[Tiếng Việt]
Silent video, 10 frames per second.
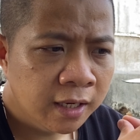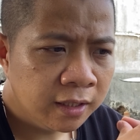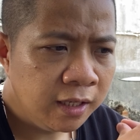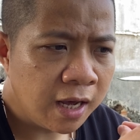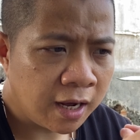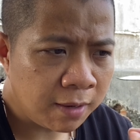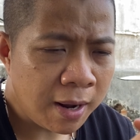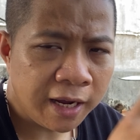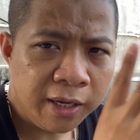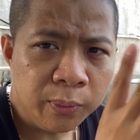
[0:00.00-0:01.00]
thì à, các bác
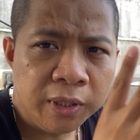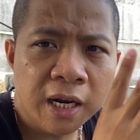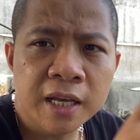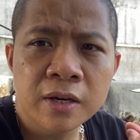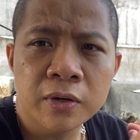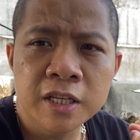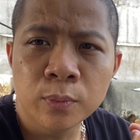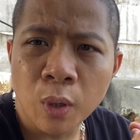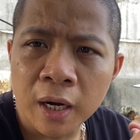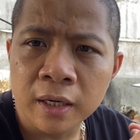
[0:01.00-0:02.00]
hãy ưu tiên là những con chim
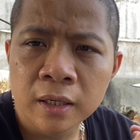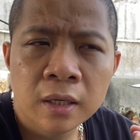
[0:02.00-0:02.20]
thuần